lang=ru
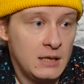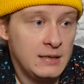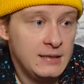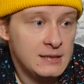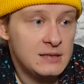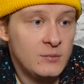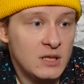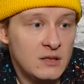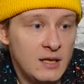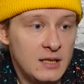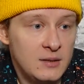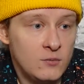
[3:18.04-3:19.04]
Если мы
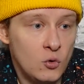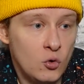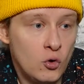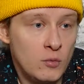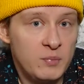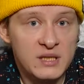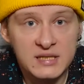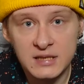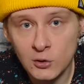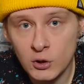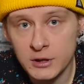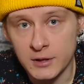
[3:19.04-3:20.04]
говорим о
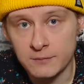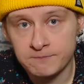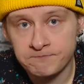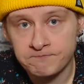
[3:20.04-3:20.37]
Барселоне,